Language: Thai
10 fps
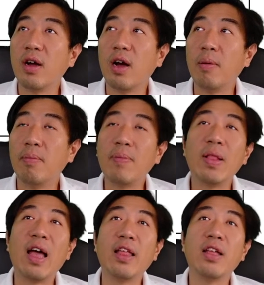ไม่เป็น
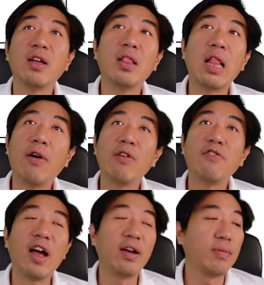ไรแล้วเล่าให้
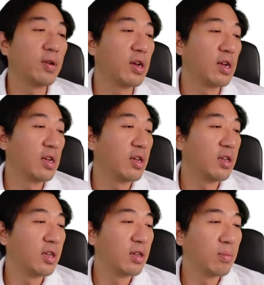ฟัง
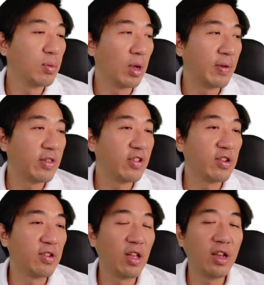เผื่อไปเจอ
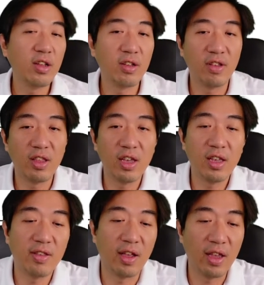นะจะได้
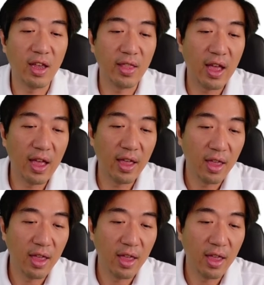สังเกตได้